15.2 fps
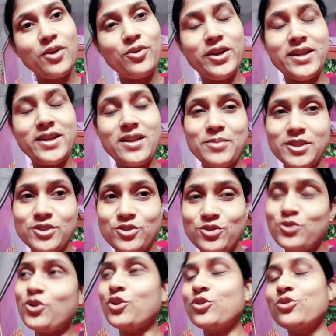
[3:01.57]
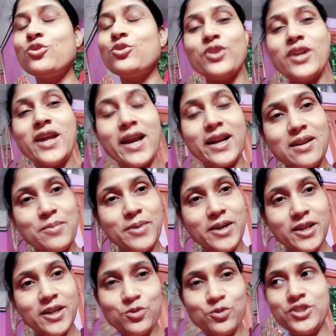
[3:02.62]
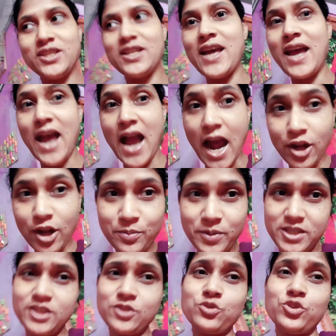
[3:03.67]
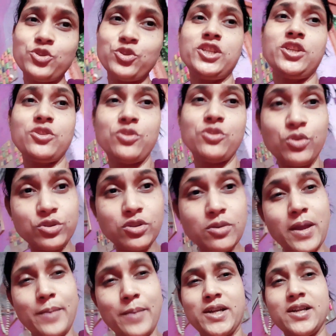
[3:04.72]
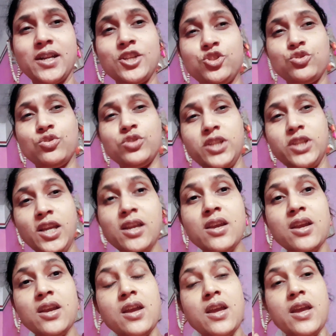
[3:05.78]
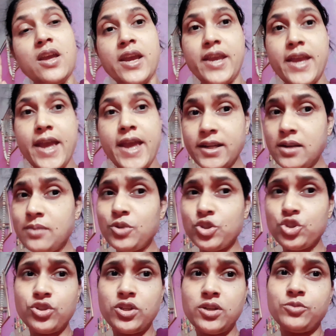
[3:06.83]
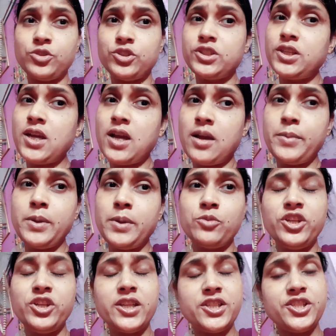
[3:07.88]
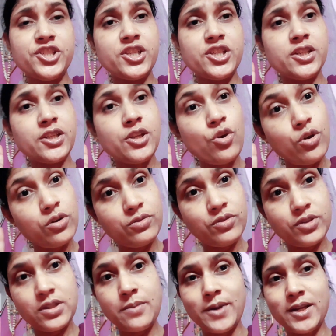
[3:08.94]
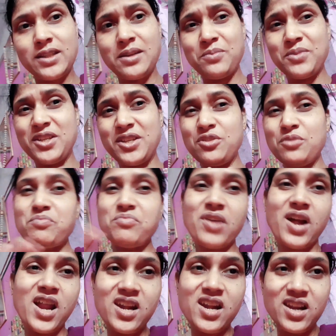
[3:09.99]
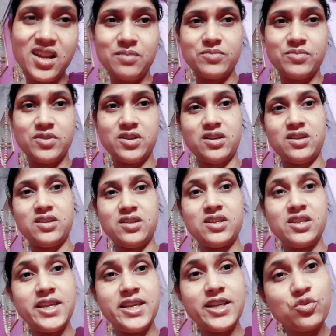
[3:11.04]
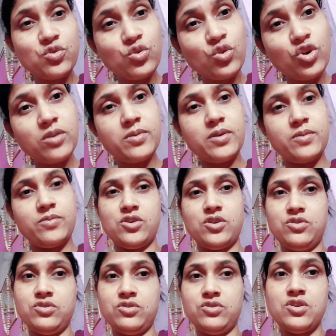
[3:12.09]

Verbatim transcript: পারো এটা আমার জন্য কতটা একটা মানে খুশির হ্যাঁ আরও বেশি খুশির হতো ব্যাপারটা যদি এই একটা বছরের মধ্যে আমি মনিটাইজেশনটা অন করতে পারতাম কিন্তু পারলাম না কি করব বলো